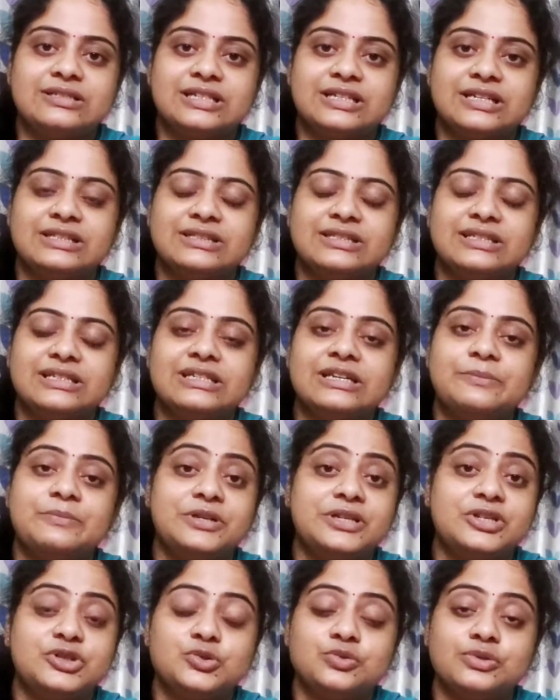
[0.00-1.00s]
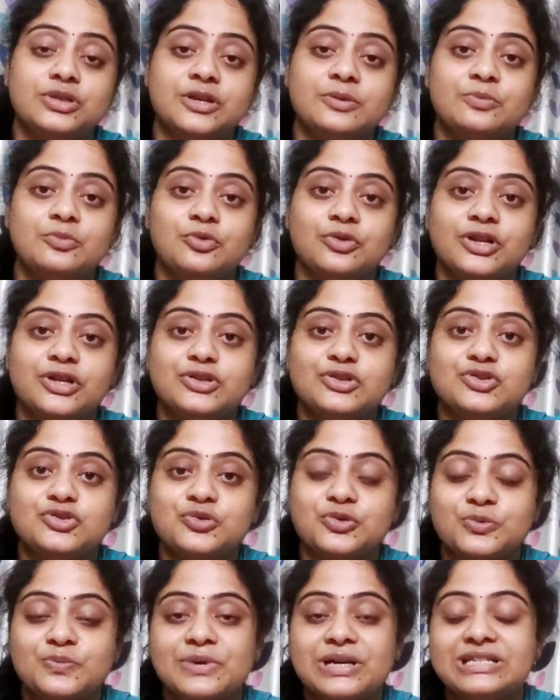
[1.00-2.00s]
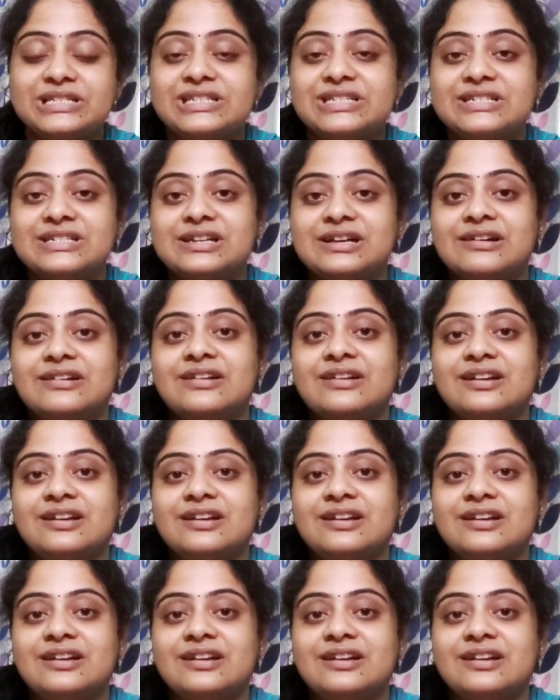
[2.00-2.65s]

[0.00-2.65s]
যেখান থেকে আমি কিছুতেই মনের জোর পাচ্ছি না